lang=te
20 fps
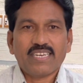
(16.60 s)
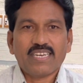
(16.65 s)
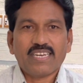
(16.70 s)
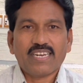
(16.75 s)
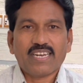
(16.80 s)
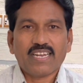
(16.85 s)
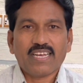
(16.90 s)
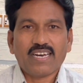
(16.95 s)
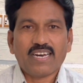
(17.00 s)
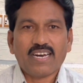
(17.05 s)

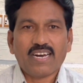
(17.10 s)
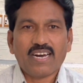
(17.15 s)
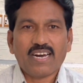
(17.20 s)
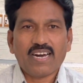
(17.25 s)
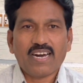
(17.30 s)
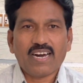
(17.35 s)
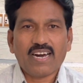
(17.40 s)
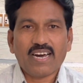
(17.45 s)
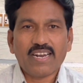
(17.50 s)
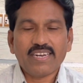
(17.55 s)
ఇట్లా
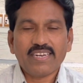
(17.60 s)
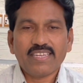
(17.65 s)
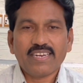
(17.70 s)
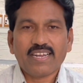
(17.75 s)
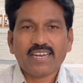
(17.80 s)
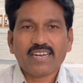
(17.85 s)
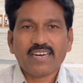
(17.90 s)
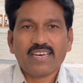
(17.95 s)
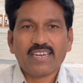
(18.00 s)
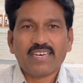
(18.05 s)
అన్ని
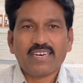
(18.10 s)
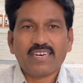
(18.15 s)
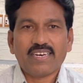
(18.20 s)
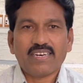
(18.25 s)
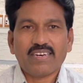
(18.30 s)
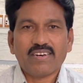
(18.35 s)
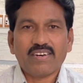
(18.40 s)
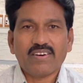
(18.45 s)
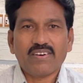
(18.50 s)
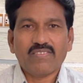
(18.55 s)
రకాల
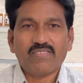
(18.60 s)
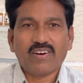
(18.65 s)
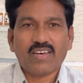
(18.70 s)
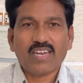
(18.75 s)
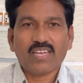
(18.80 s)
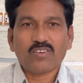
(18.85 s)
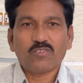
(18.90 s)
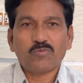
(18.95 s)
వాళ్ళకు